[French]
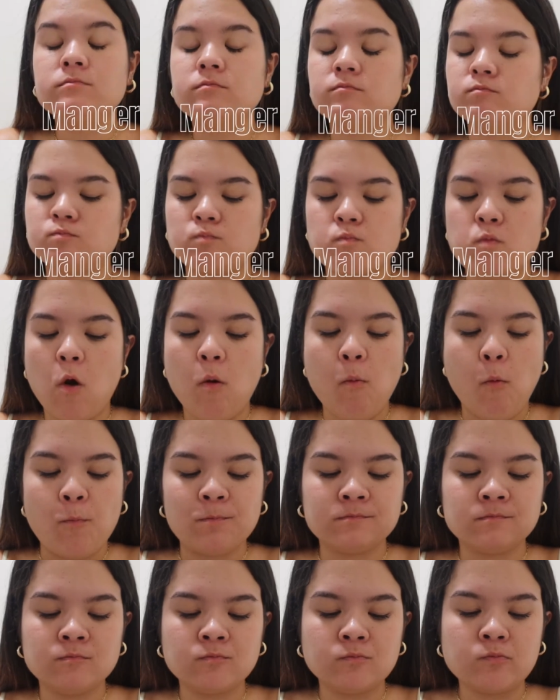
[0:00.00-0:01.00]
Oh, trop bon.
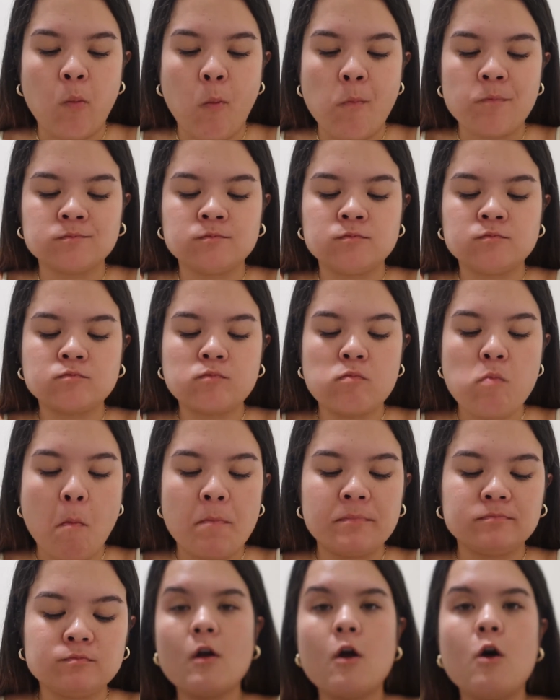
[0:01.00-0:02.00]

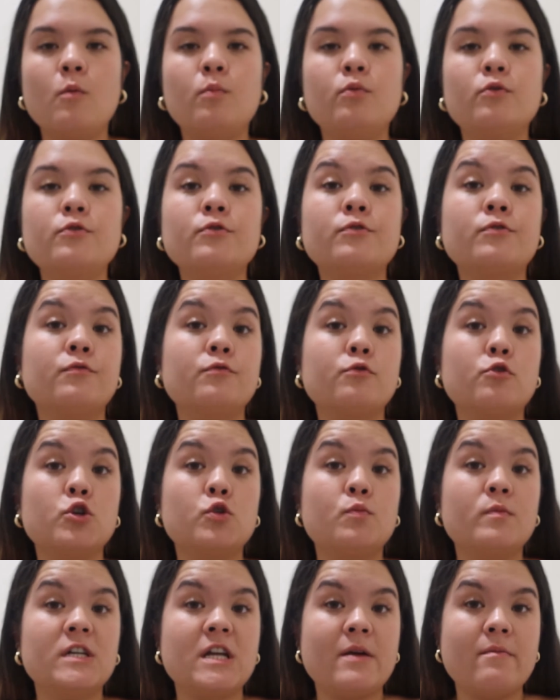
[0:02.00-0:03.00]
En plus, vu que
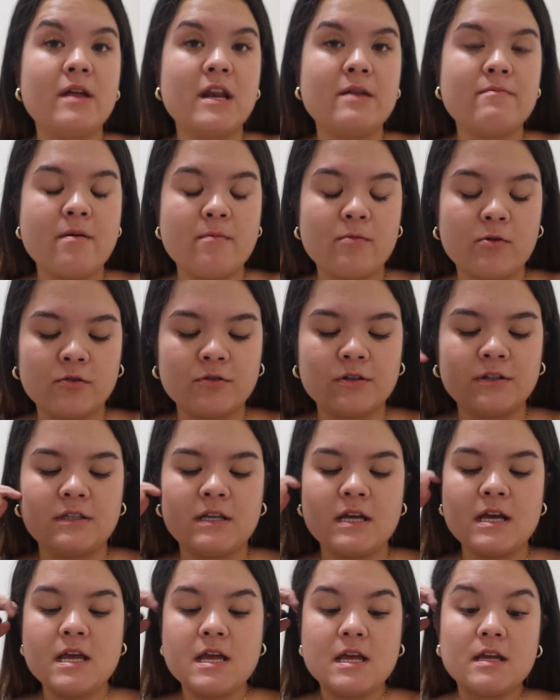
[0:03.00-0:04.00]
je mets jamais les mêmes
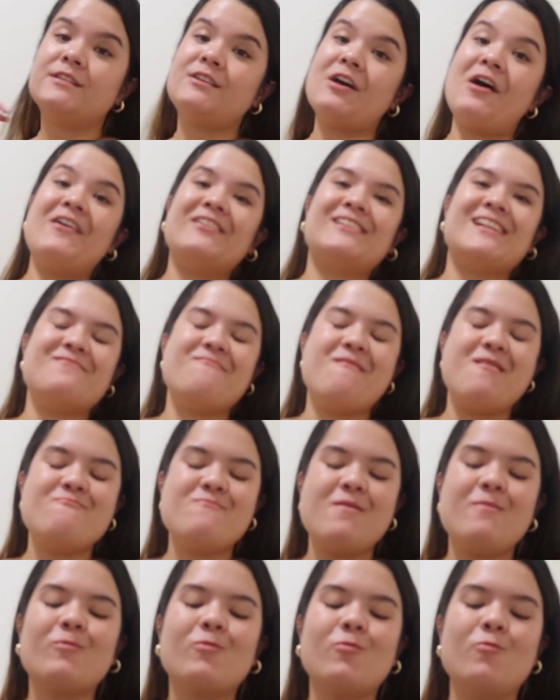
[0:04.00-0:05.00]
quantités, ça n'a jamais le
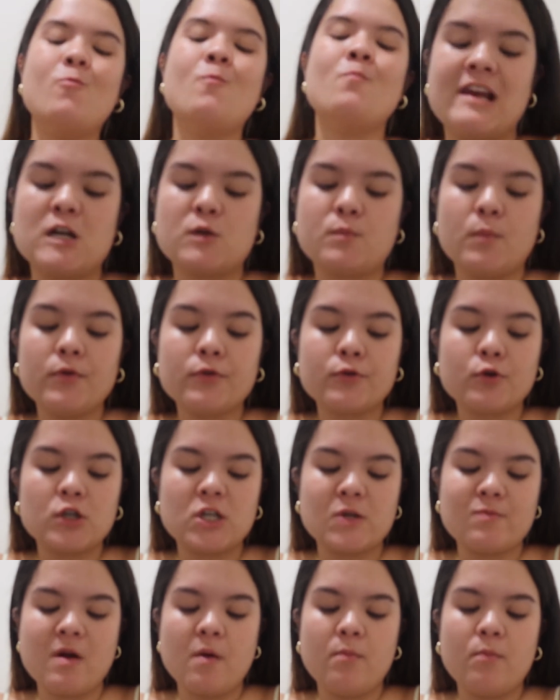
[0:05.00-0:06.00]
même goût. Là, je pense que
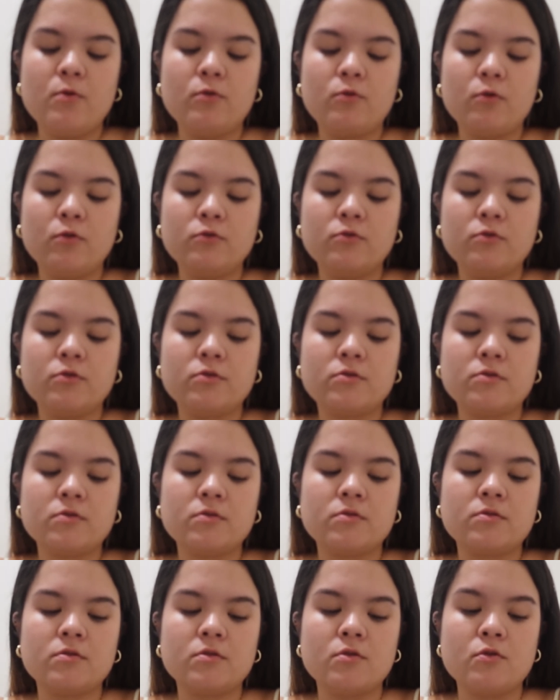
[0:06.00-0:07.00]
j'ai mis un peu trop de
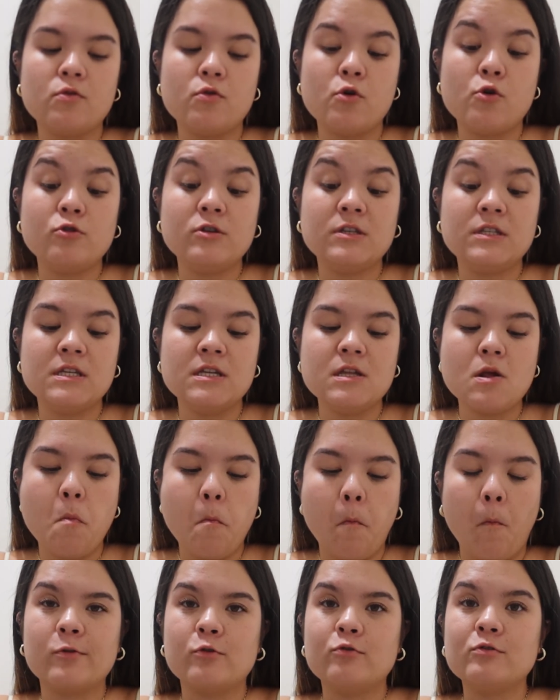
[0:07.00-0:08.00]
sauce hoisin.
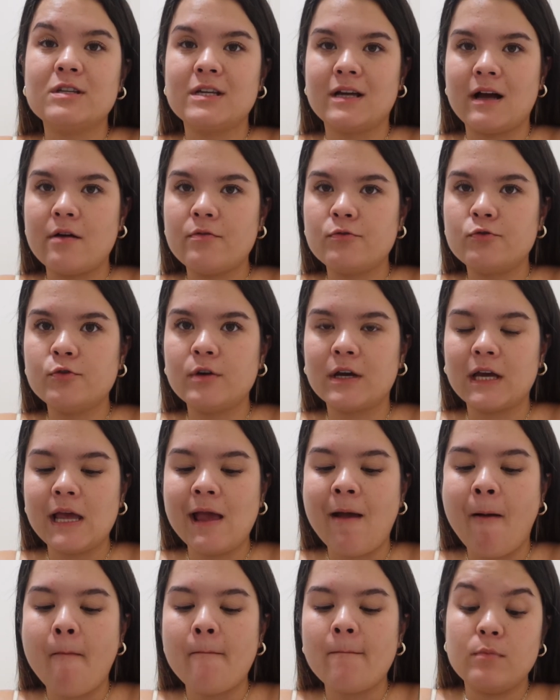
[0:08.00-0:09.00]
Euh, du coup, c'est grave
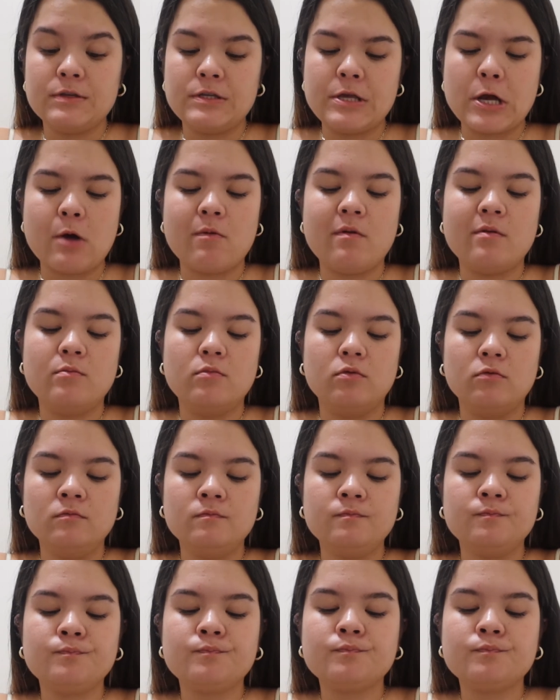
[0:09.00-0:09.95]
sucré, mais c'est quand même bon.